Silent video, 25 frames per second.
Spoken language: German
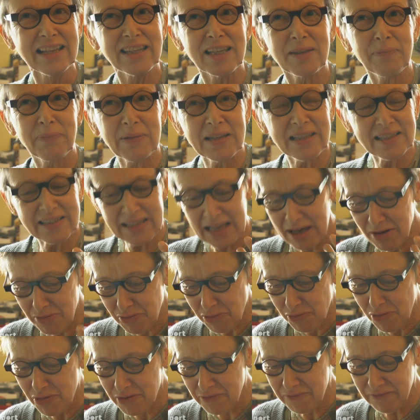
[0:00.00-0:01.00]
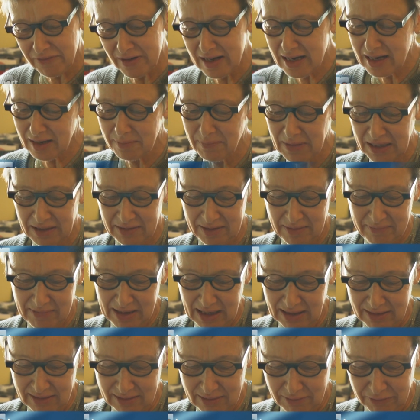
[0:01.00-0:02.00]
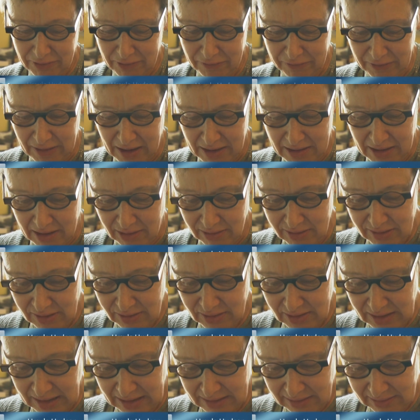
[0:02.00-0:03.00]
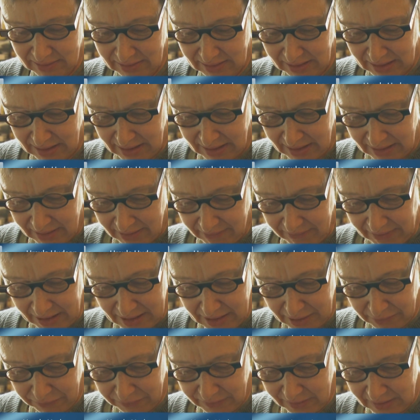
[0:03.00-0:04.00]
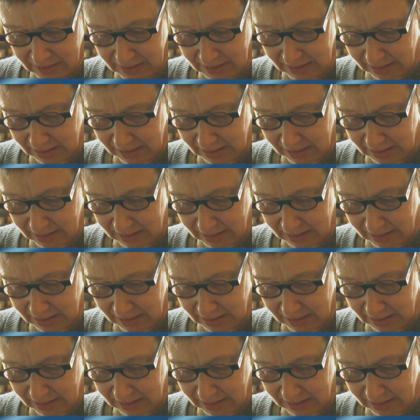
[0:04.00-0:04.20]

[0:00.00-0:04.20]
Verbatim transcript: Also ich bin sehr unwillig, mich dem ganzen Verfahren auszusetzen, weil ich finde,